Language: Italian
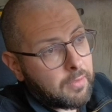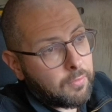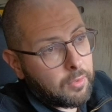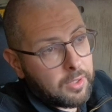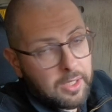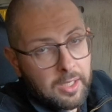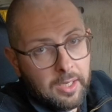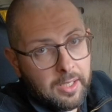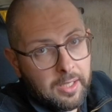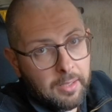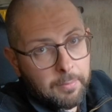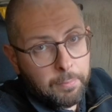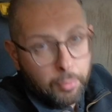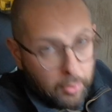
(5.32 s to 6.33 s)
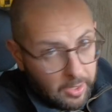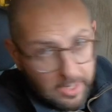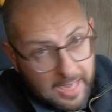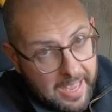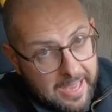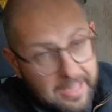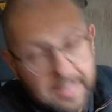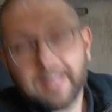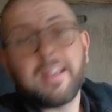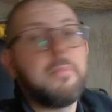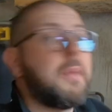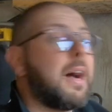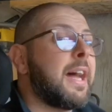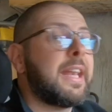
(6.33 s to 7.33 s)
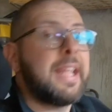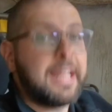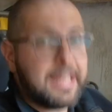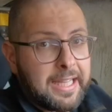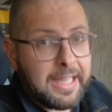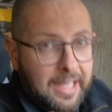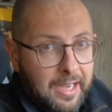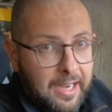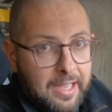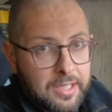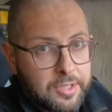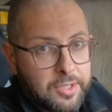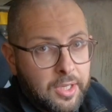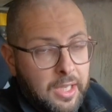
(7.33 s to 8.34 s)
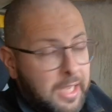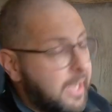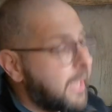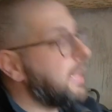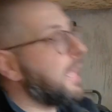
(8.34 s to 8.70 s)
vuol dire che pure lei rimane in garage. Ed